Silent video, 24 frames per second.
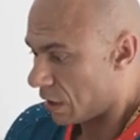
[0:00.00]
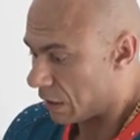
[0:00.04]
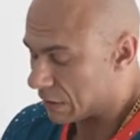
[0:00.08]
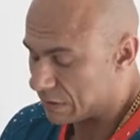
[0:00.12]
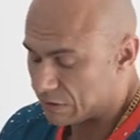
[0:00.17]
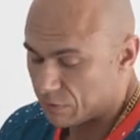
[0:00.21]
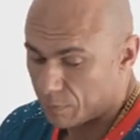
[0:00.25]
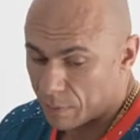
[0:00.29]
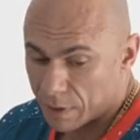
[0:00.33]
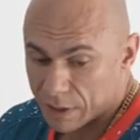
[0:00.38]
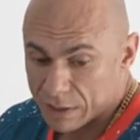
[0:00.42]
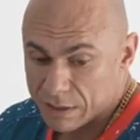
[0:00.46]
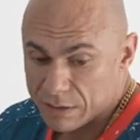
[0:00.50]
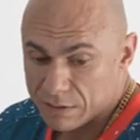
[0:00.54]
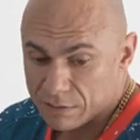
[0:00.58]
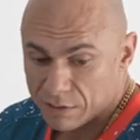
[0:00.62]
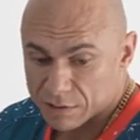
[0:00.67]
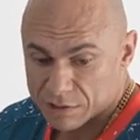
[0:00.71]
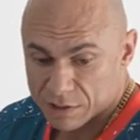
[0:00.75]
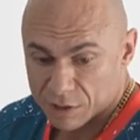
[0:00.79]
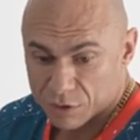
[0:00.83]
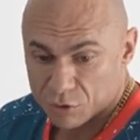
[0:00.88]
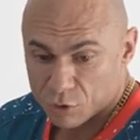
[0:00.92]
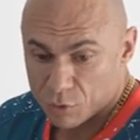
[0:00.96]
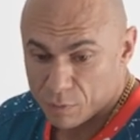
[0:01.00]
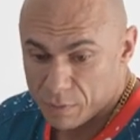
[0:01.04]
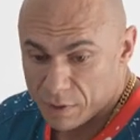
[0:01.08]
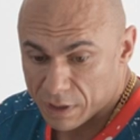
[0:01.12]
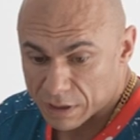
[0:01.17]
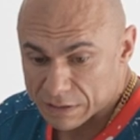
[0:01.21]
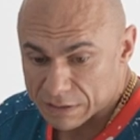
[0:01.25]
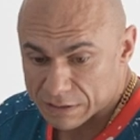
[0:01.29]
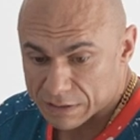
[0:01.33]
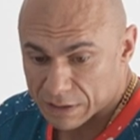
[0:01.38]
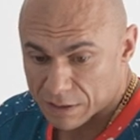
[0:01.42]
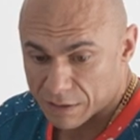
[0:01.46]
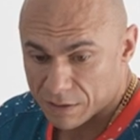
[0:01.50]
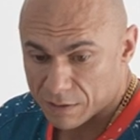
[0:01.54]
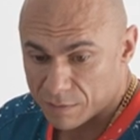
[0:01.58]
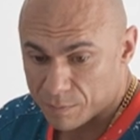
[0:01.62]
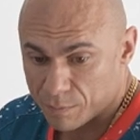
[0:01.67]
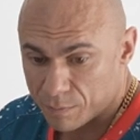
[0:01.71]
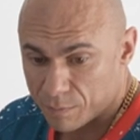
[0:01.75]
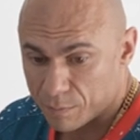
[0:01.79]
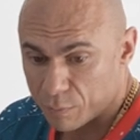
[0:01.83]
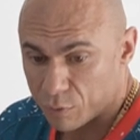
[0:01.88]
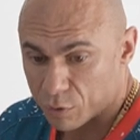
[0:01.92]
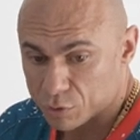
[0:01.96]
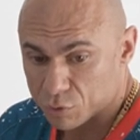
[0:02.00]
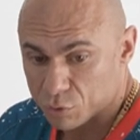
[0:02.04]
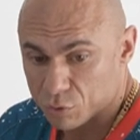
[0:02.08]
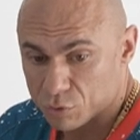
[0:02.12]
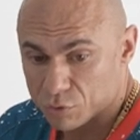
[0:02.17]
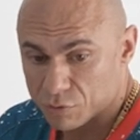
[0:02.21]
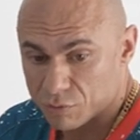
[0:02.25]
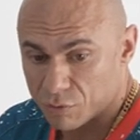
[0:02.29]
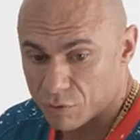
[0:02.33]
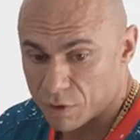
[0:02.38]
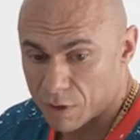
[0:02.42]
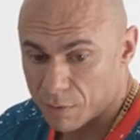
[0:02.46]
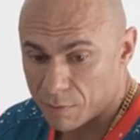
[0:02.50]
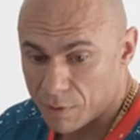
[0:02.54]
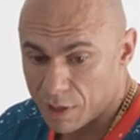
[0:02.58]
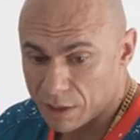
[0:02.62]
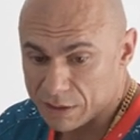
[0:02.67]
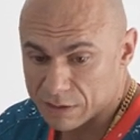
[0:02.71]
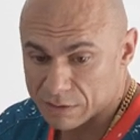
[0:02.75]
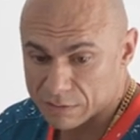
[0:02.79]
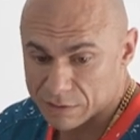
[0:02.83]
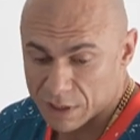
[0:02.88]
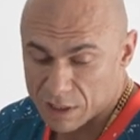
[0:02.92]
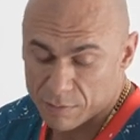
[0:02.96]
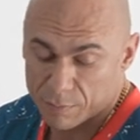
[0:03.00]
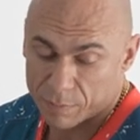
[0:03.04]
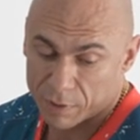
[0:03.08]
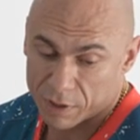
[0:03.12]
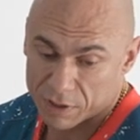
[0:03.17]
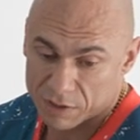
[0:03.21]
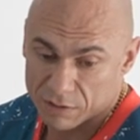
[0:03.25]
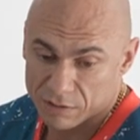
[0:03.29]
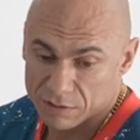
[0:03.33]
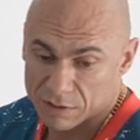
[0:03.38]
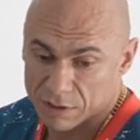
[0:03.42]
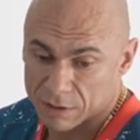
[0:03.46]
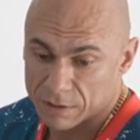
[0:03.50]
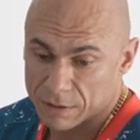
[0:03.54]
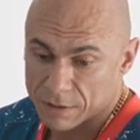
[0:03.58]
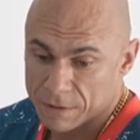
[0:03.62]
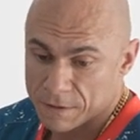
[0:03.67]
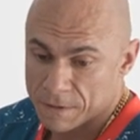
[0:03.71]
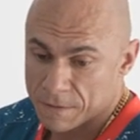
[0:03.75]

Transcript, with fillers: освободилось одно место по отсутствию Романа, Саня просился